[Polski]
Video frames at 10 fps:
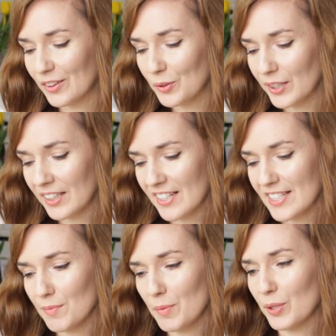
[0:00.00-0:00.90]
Tutaj
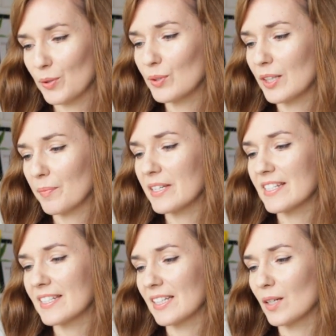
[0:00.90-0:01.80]
następnym produktem
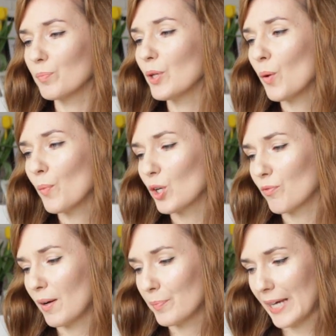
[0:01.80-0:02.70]
jest e,
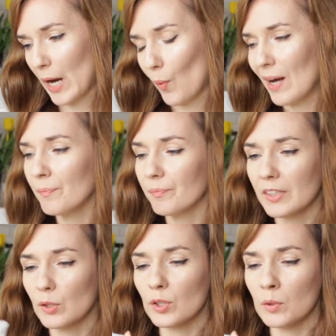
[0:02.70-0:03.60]
biomorwa biała,
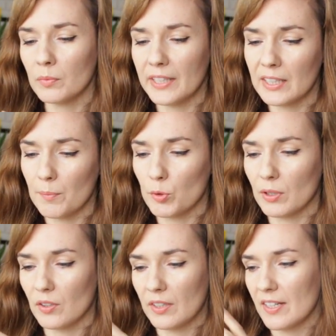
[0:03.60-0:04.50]
którą ja na
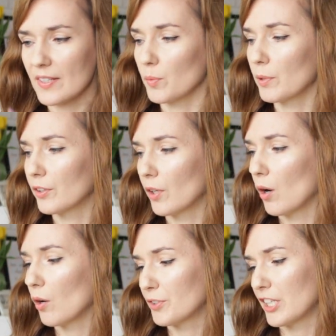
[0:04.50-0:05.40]
przykład dodaję sobie
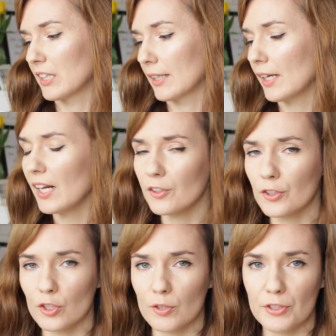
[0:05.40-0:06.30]
do owsianek, ale
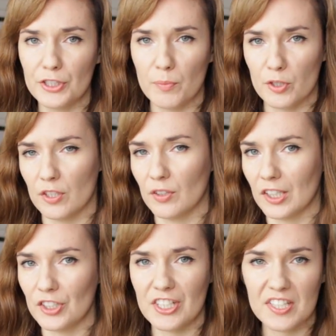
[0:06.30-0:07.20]
też oczywiście można do
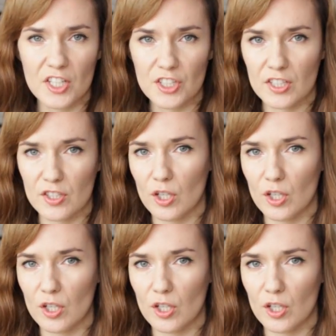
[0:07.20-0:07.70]
jakichś ciasteczek